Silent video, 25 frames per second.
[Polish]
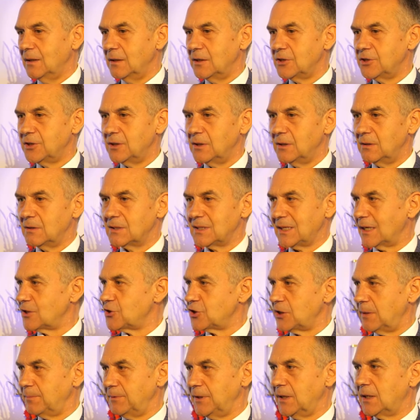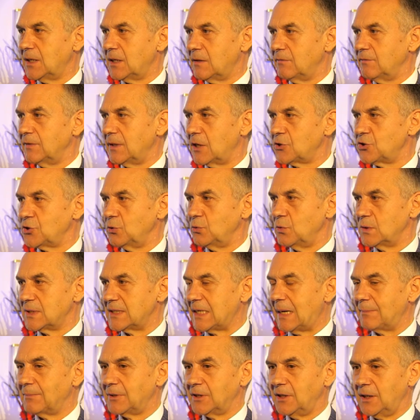Jeśli zakrzepnie krew w naczyniu,
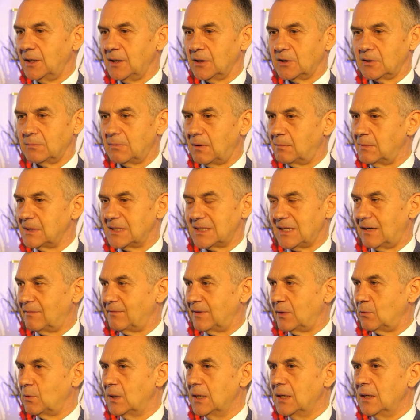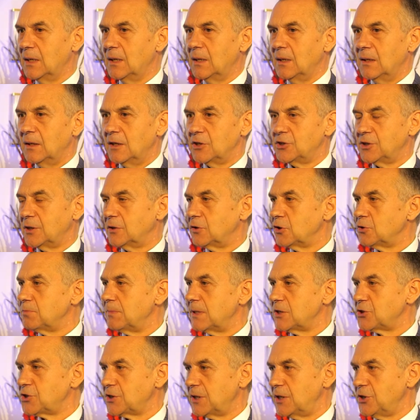zamknie je, to mamy zawał. Jeśli ktoś
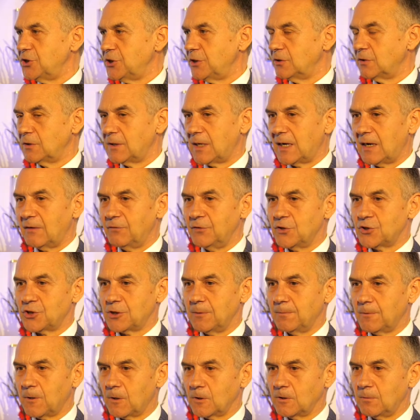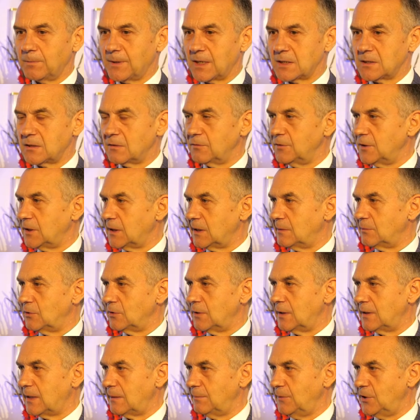ma szczęście, to trafi szybko do pracowni
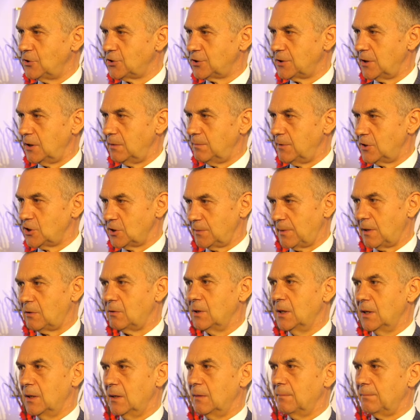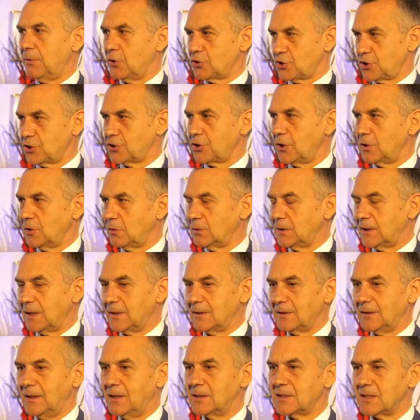hemodynamicznej i będzie miał poszerzoną
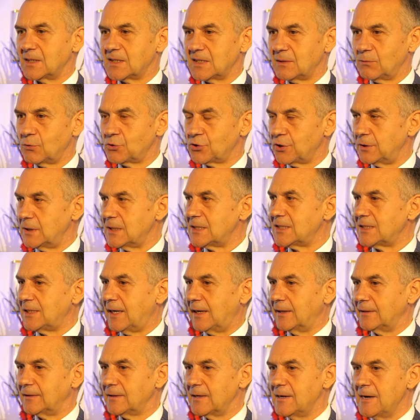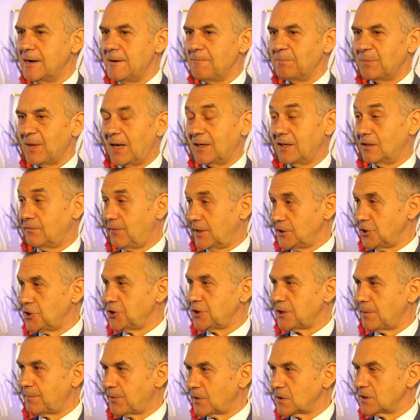tętnicę, założony stent. Ale
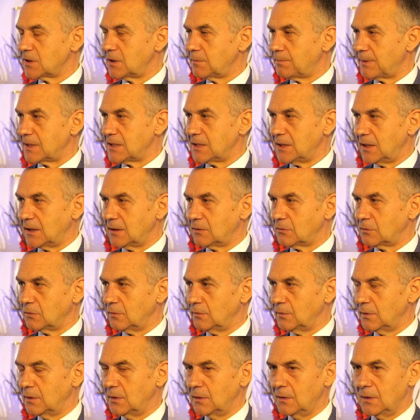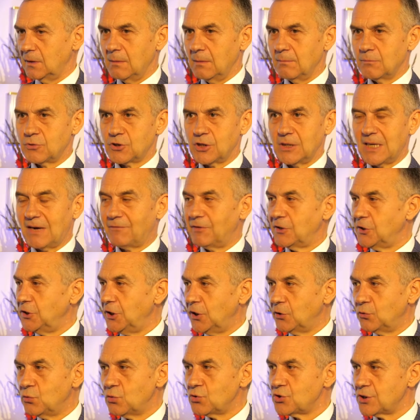20% pacjentów przy nawet
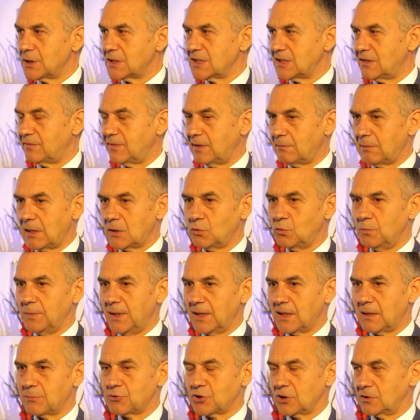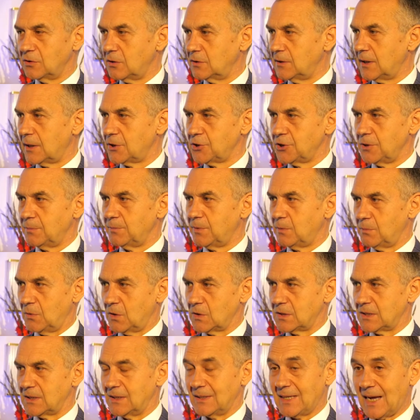niedużych zawałach umiera przed dotarciem
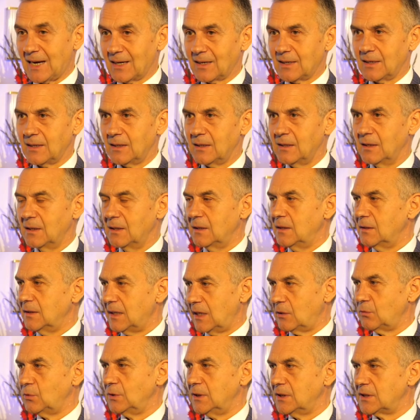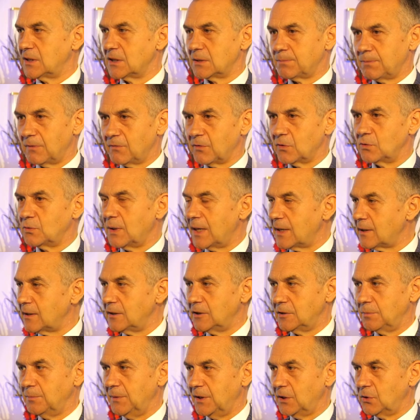pomocy. Nagle na ulicy z powodu
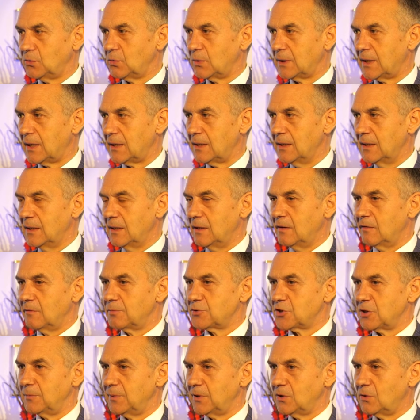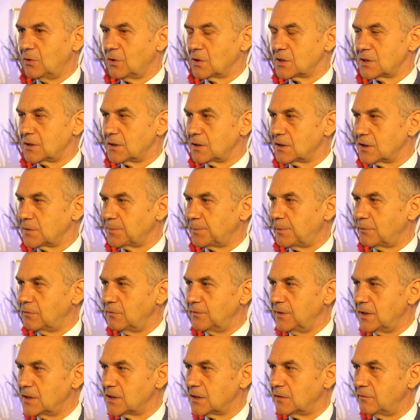arytmii, która w przebiegu ostrych
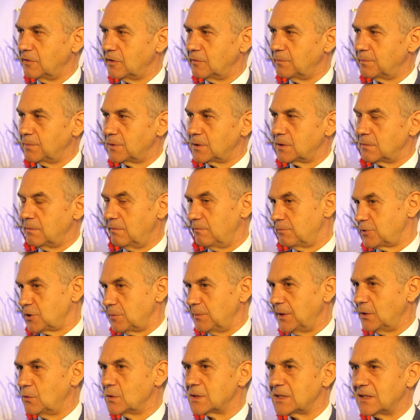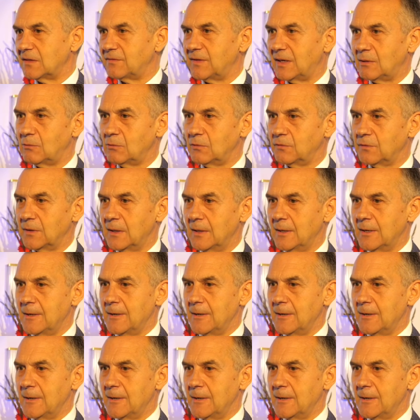zespołów wieńcowych, w przebiegu zawałów